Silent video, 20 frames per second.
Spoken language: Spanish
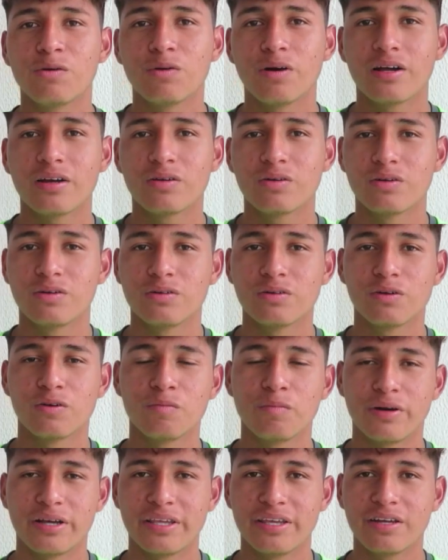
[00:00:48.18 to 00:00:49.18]
de jugar con
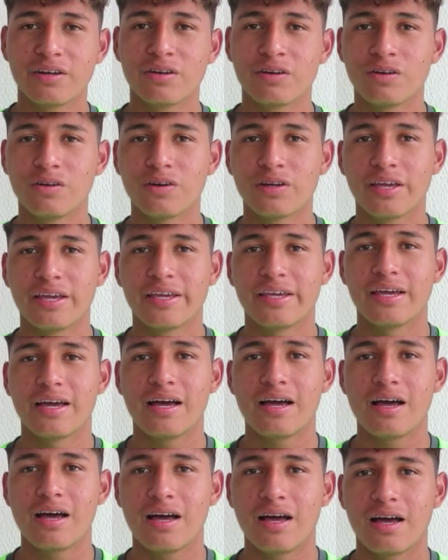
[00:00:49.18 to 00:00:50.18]
compañeros que
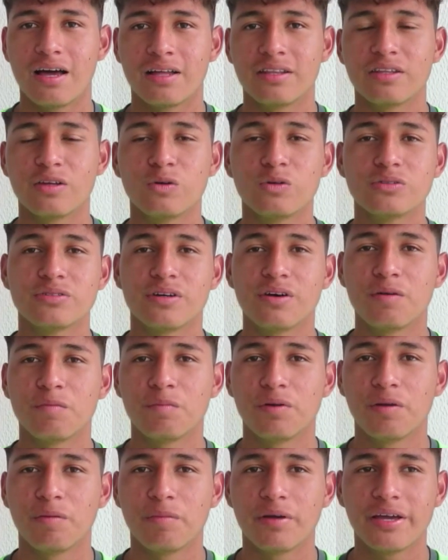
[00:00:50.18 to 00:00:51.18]
ya han debutado en
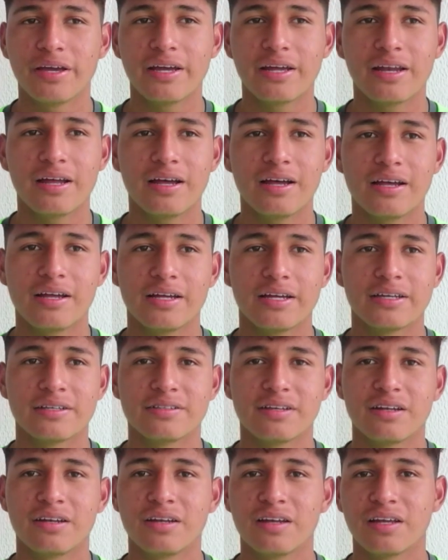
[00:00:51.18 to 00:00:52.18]
primera,
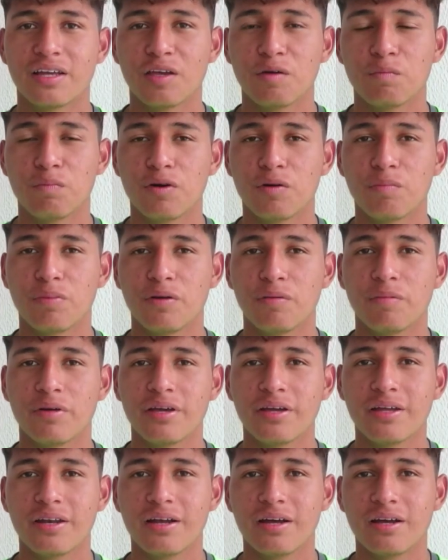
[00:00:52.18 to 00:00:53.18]
están en equipo de
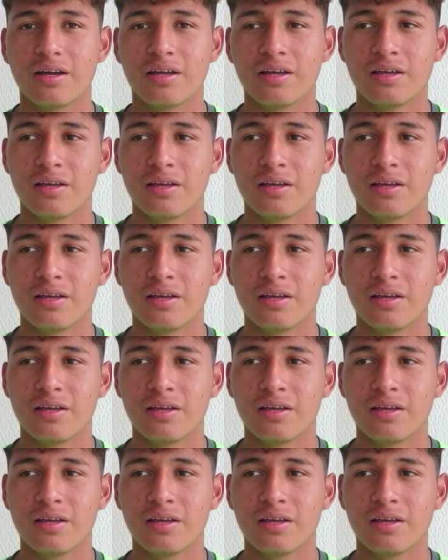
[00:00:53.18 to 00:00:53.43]
primera.